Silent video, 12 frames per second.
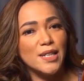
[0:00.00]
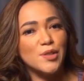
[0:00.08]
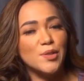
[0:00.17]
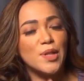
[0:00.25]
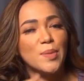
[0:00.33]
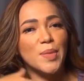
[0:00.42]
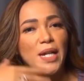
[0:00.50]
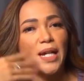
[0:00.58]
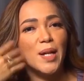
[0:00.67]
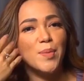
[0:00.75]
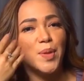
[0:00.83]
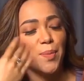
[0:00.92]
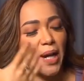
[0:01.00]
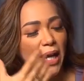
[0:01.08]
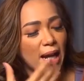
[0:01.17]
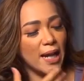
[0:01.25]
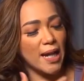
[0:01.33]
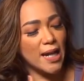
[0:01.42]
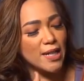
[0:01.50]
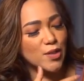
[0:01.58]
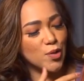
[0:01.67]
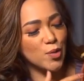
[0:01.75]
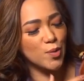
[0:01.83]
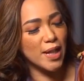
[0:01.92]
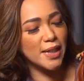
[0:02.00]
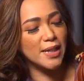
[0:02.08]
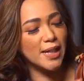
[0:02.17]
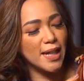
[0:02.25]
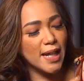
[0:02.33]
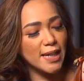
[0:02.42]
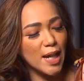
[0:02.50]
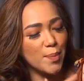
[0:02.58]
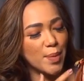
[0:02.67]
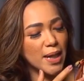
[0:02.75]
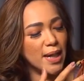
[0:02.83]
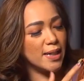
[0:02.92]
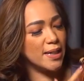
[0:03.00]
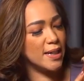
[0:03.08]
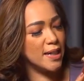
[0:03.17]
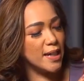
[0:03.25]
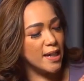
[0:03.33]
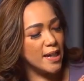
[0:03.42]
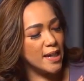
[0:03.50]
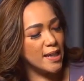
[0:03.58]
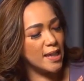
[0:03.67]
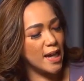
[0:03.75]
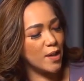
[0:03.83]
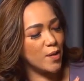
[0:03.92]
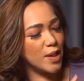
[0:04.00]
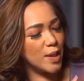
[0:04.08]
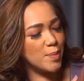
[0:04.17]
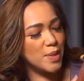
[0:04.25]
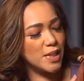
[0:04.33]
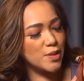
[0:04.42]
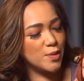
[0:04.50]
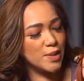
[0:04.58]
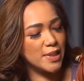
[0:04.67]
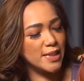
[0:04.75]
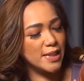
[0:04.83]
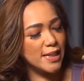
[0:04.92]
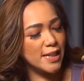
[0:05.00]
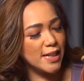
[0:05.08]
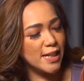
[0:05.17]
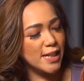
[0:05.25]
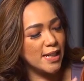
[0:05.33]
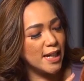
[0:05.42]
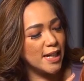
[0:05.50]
dan juga mereka berpakaian sesuai dengan apa yang ditaruh oleh biksu di sini.